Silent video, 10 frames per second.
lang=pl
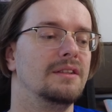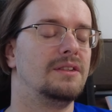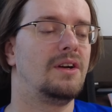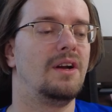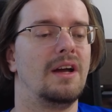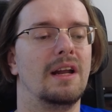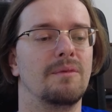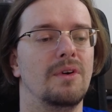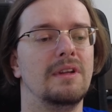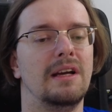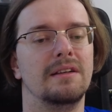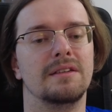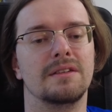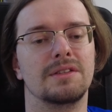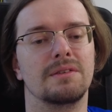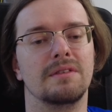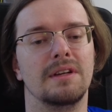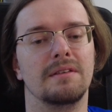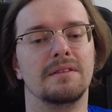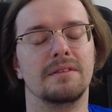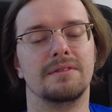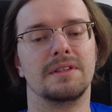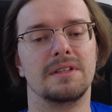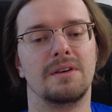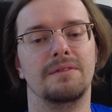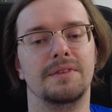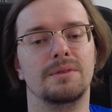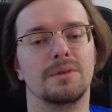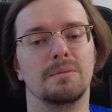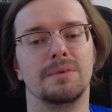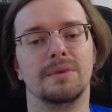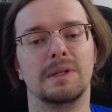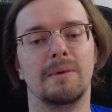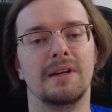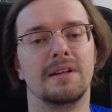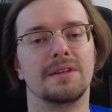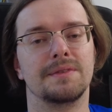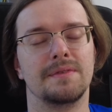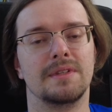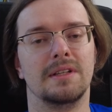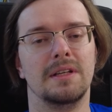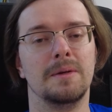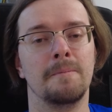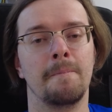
trochę grają online, szczególnie w czasach COVID-u to było chyba jedno rozwiązanie,